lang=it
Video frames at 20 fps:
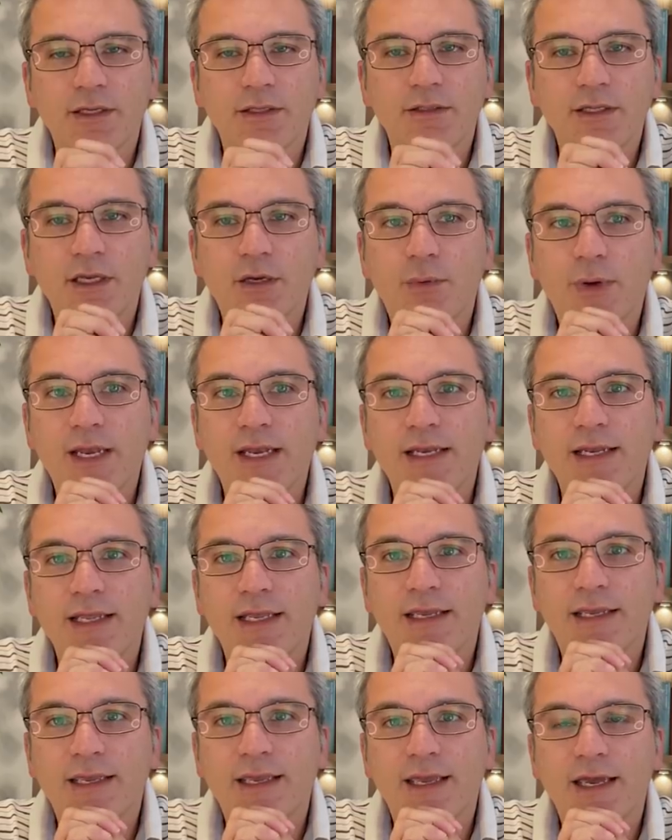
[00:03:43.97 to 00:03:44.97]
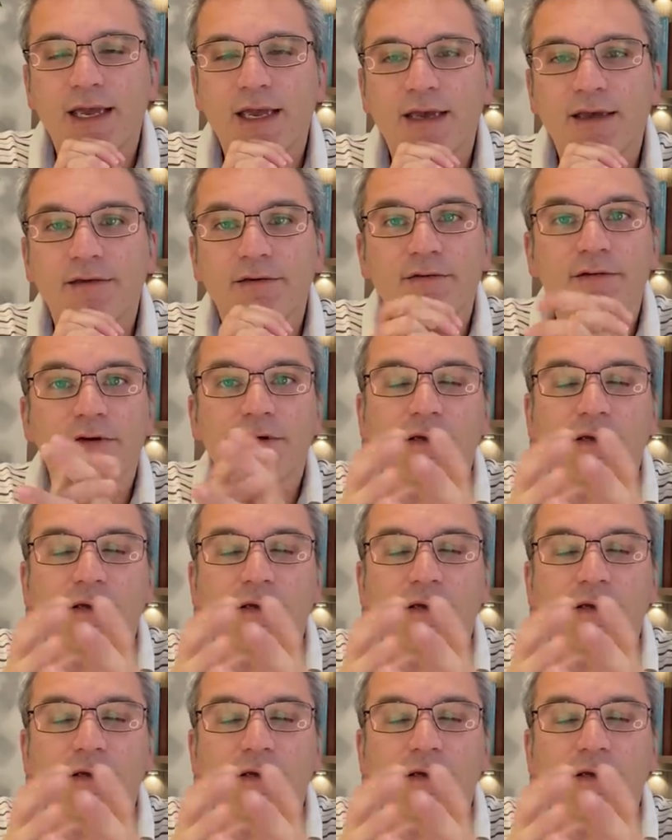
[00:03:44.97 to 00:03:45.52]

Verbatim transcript: di quelli che ha